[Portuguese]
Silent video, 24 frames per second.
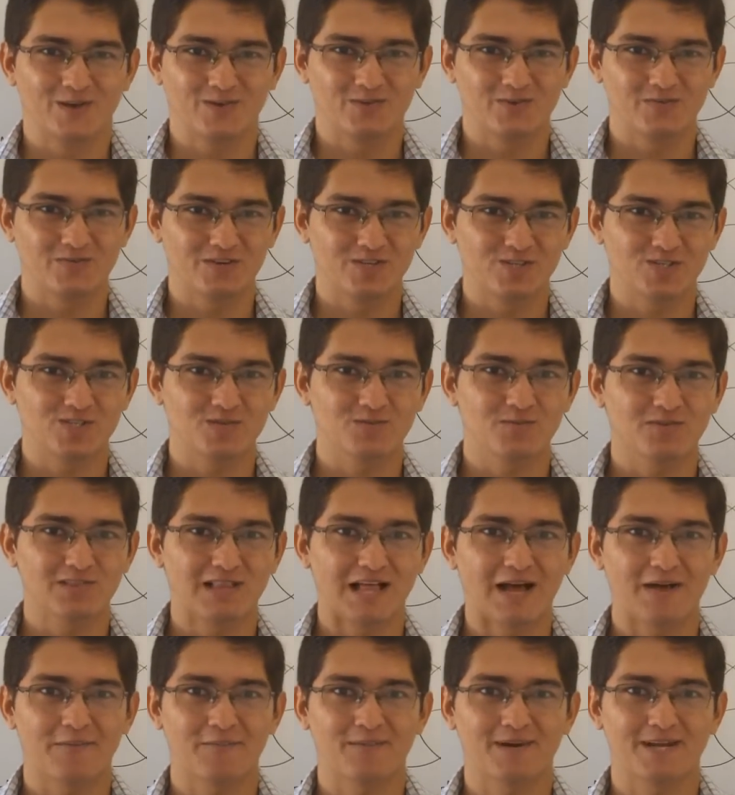do
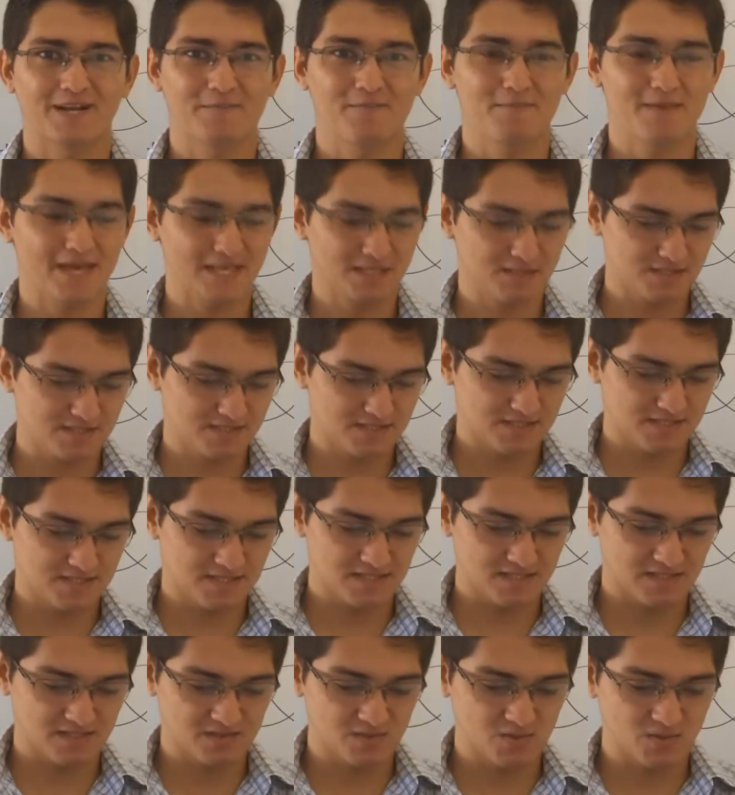vestibular para
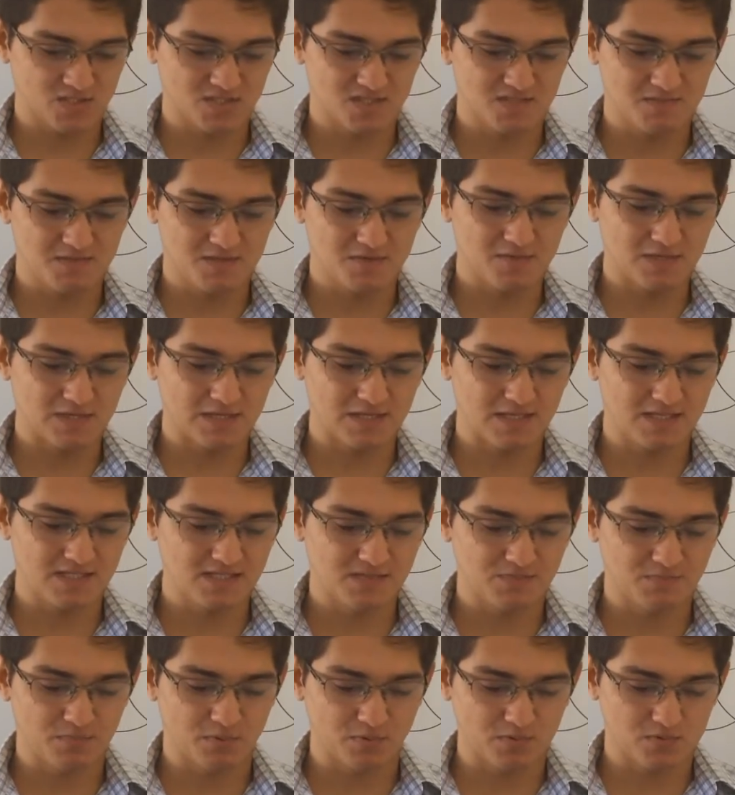Medicina
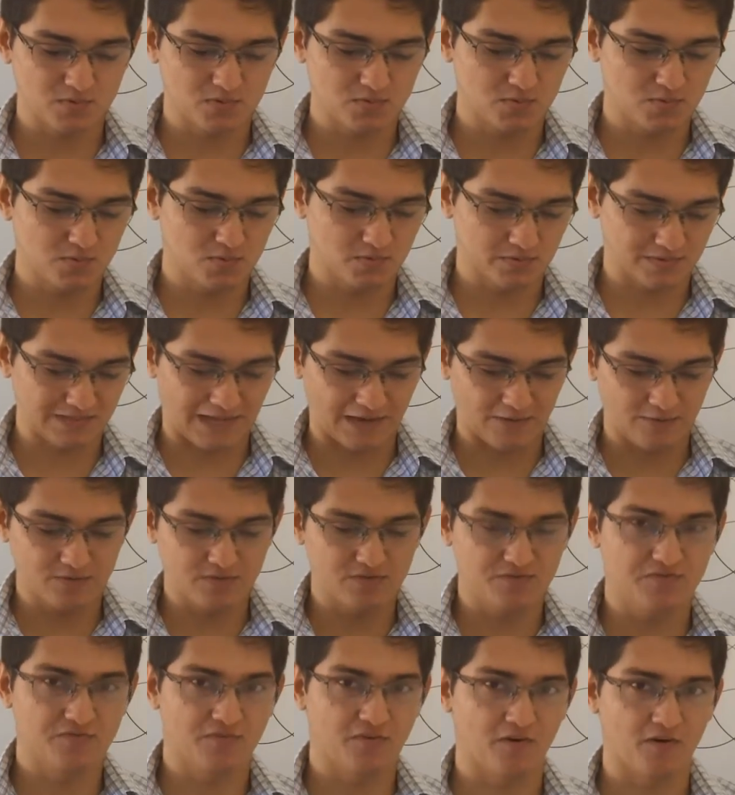2015.1 da
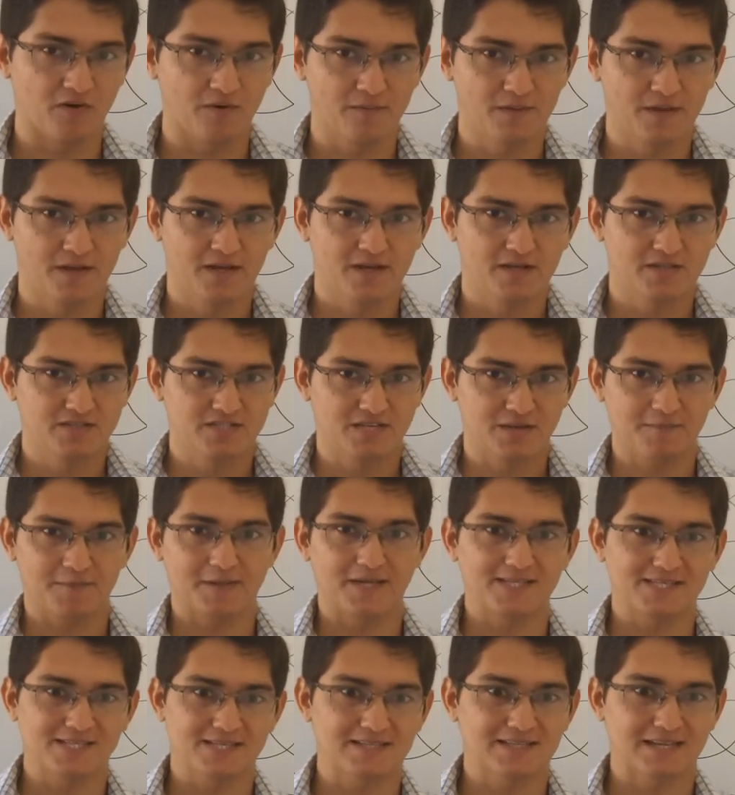Unifor te
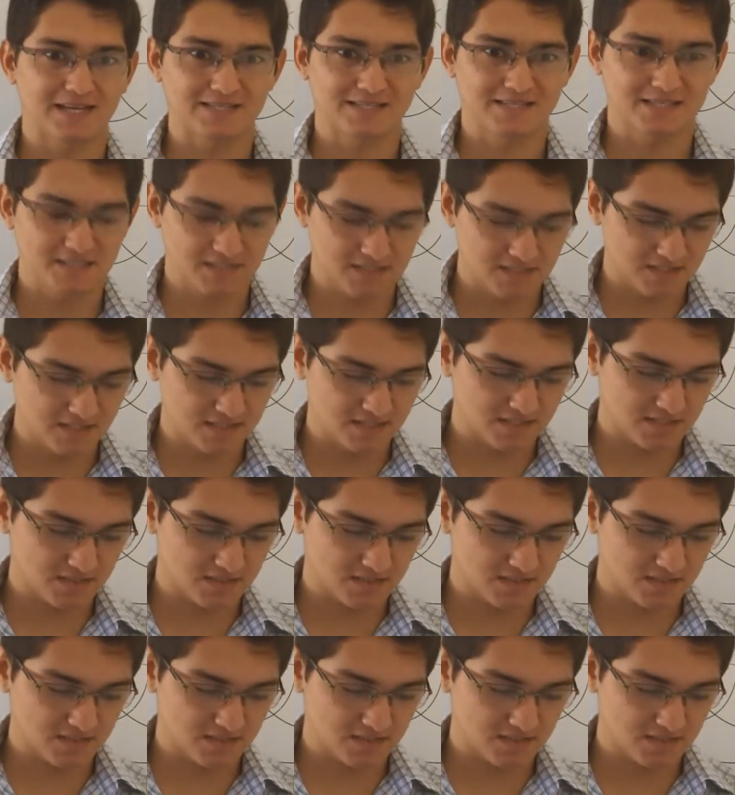apresenta a seguinte